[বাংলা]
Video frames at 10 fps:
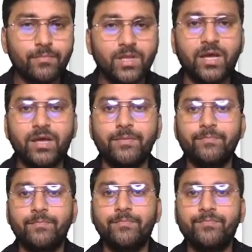হ্যাঁ
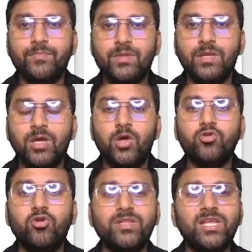
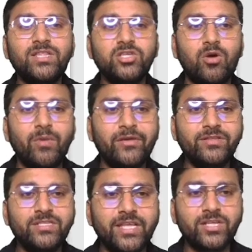তোমাদের হাতে সময়
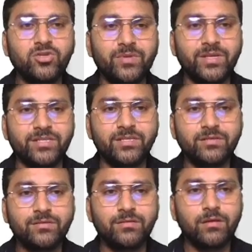রয়েছে দেড়শো মিনিট
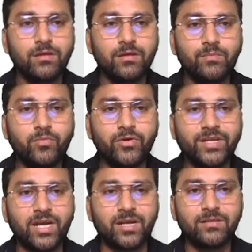
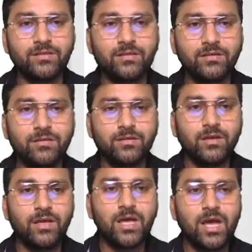পরীক্ষার
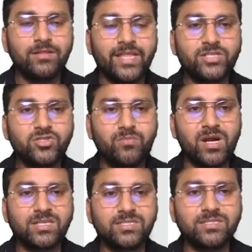দেড়শো মার্কস